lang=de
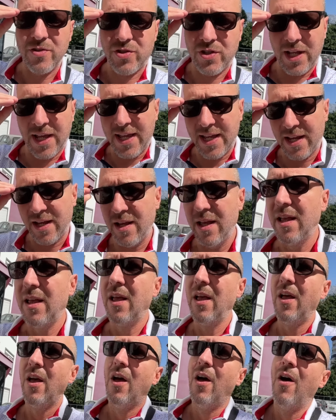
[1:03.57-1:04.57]
steigen.
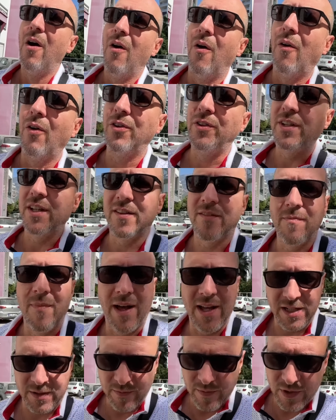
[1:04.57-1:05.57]
Und jetzt
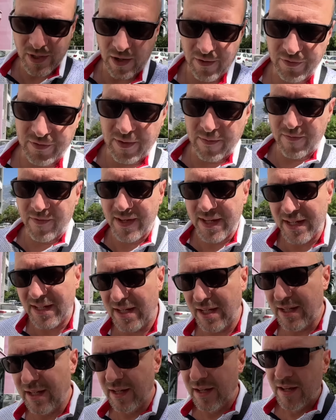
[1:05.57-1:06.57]
mache ich mich auf den Weg,
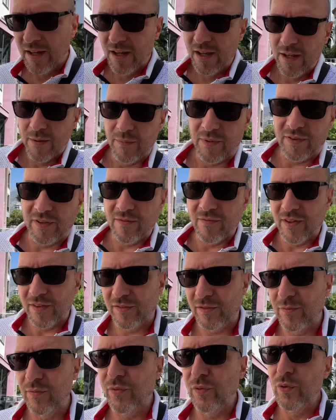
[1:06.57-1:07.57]
ein bisschen was
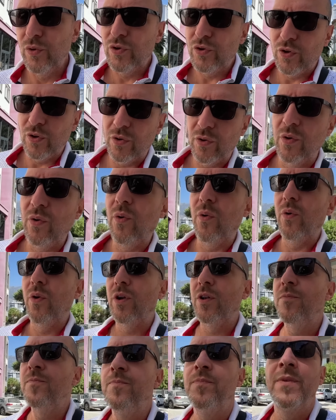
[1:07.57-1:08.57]
zu frühstücken
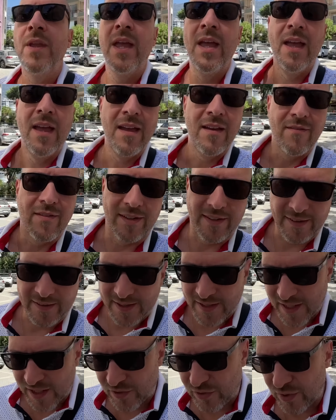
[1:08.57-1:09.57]
holen. Was es
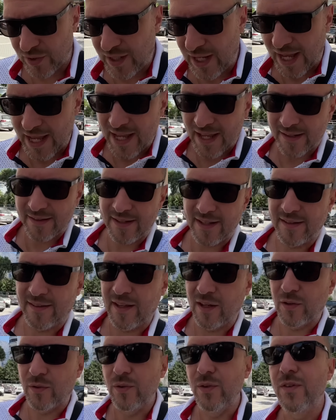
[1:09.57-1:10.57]
hier in der Türkei ja sehr,
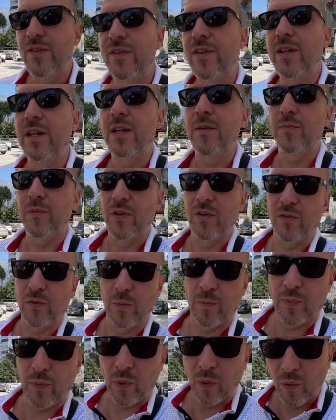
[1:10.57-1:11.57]
sehr günstig gibt, ist so
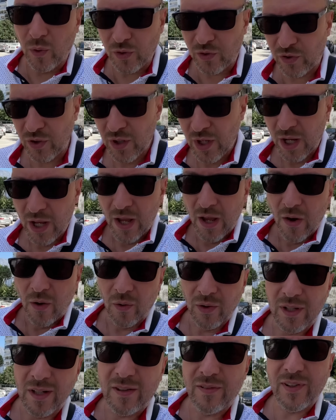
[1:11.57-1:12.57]
Brot.
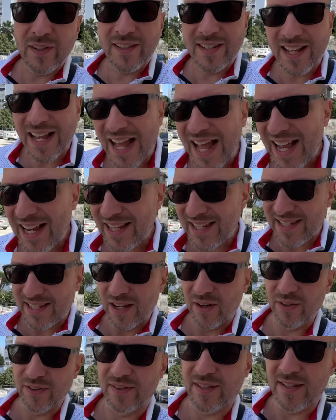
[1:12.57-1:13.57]
Und das vertrage ich
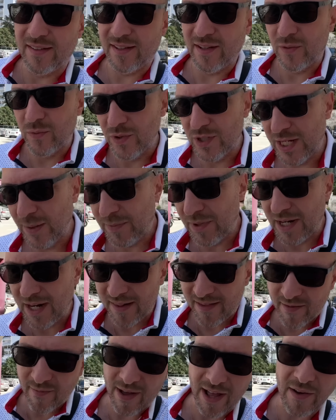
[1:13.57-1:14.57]
auch sehr, sehr gut. Ich habe da
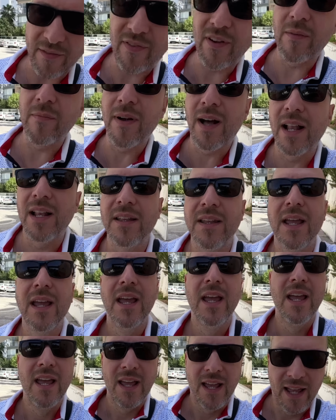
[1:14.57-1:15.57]
ganz am Anfang mal
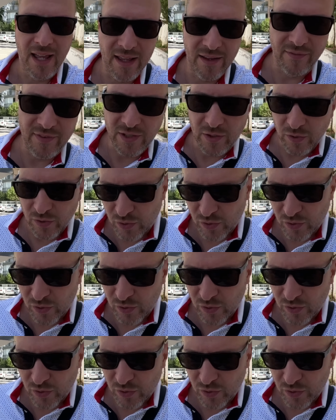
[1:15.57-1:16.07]
ein äh, Video